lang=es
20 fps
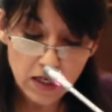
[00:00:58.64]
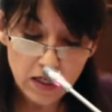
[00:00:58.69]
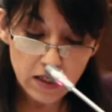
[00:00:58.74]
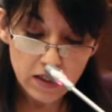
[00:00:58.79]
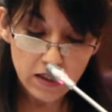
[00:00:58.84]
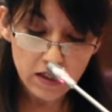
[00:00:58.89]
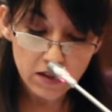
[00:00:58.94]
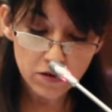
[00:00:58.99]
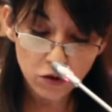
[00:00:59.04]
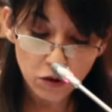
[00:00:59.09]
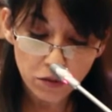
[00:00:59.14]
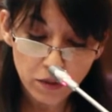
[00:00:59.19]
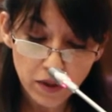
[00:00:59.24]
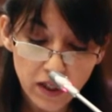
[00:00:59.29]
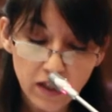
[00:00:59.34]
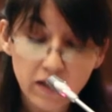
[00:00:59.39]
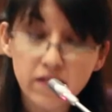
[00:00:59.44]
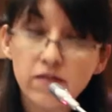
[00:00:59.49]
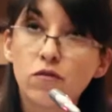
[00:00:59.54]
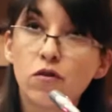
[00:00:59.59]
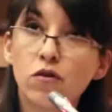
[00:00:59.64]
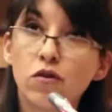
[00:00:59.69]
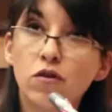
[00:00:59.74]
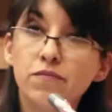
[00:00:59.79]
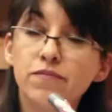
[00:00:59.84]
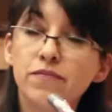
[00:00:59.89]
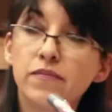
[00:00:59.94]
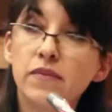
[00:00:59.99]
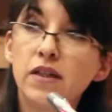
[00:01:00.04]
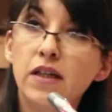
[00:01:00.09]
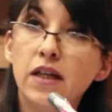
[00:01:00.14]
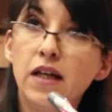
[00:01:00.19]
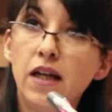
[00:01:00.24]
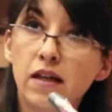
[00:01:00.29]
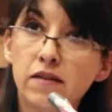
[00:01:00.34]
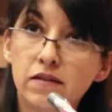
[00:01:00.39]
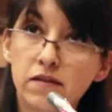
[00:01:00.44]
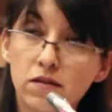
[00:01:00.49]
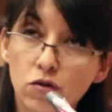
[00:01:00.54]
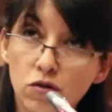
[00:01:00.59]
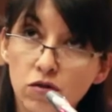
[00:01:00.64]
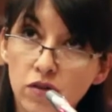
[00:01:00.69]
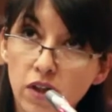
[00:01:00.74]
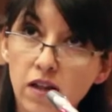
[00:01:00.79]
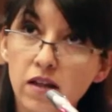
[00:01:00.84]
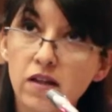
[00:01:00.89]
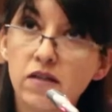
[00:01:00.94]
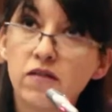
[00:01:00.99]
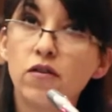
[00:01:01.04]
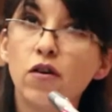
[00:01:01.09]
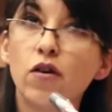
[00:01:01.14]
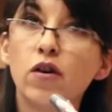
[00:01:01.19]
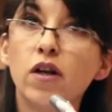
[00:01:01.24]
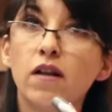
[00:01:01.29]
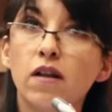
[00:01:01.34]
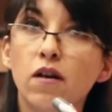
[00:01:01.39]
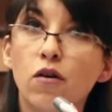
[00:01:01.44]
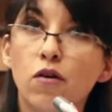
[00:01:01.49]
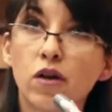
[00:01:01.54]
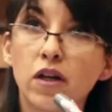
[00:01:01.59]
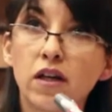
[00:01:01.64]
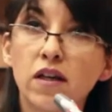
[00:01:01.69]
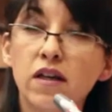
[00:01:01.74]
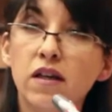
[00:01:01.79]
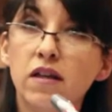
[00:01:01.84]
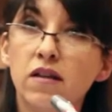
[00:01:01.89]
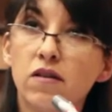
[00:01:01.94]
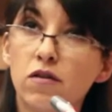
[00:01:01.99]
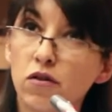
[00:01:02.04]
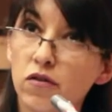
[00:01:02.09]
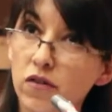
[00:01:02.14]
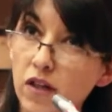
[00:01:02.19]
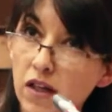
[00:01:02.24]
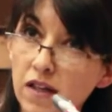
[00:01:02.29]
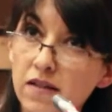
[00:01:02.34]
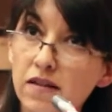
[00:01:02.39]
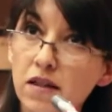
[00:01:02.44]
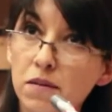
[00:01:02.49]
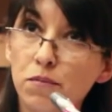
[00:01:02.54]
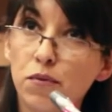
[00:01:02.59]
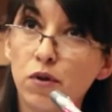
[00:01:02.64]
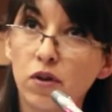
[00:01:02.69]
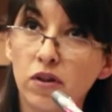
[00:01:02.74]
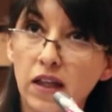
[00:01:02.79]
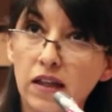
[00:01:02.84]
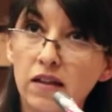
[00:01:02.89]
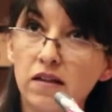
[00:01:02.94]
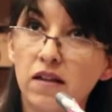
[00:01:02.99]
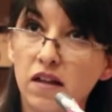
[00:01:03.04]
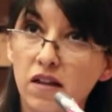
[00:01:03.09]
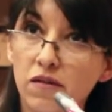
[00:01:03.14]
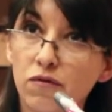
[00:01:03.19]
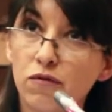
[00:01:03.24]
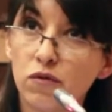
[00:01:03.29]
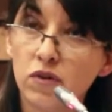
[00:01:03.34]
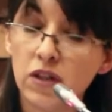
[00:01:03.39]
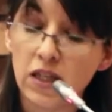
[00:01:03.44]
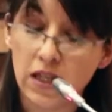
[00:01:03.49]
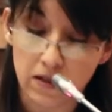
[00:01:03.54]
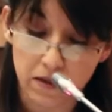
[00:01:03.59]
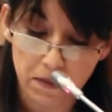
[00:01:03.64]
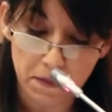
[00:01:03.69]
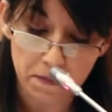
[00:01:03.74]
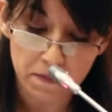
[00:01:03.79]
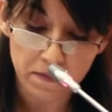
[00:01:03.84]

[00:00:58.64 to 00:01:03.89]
Y sobre esto y las contradicciones de los registros es importante difundir.